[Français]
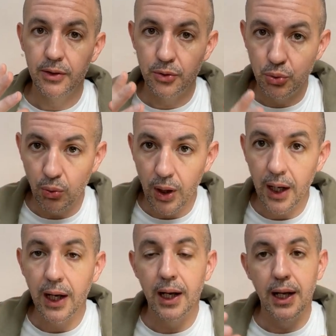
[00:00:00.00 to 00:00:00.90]

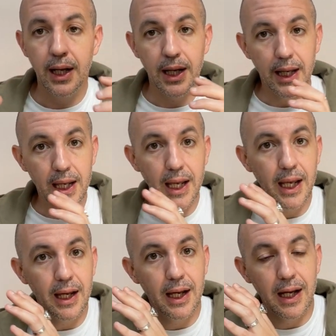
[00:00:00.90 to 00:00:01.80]
toi
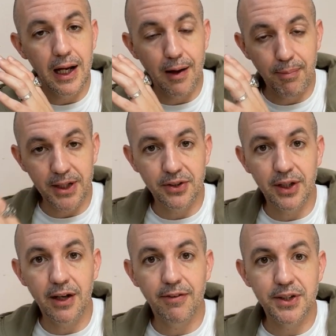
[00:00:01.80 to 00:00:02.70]
et la personne
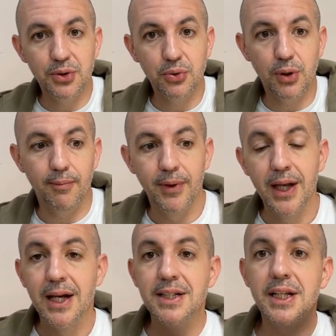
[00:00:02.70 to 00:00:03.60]
qui est en face de toi.
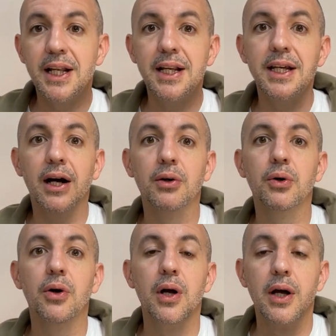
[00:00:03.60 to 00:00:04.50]
C'est-à-dire
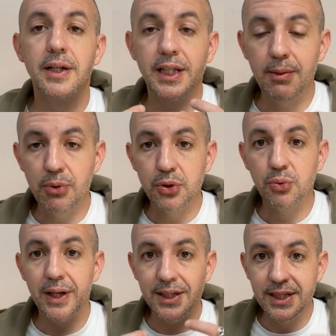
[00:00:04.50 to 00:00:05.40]
que tes
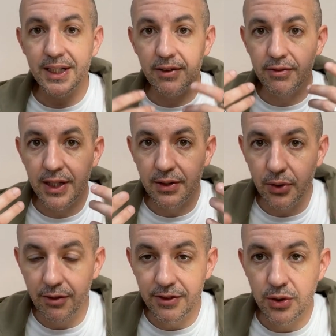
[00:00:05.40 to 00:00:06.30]
besoins, tes envies,
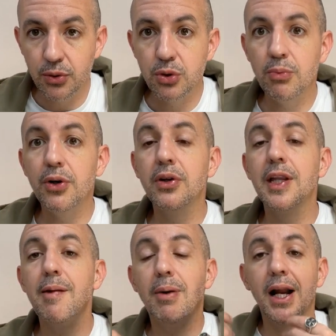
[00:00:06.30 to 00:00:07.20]
ta vision du monde
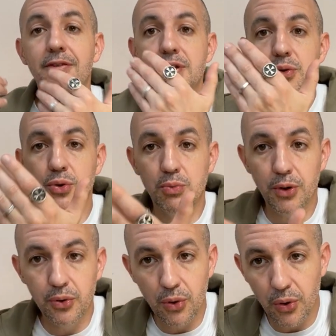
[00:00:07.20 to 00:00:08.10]
n'est pas la vision du
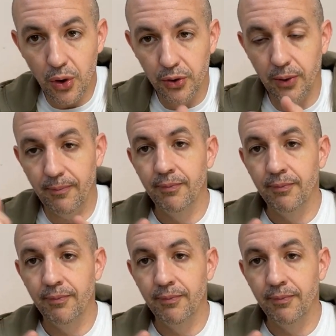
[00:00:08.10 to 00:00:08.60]
monde de l'autre.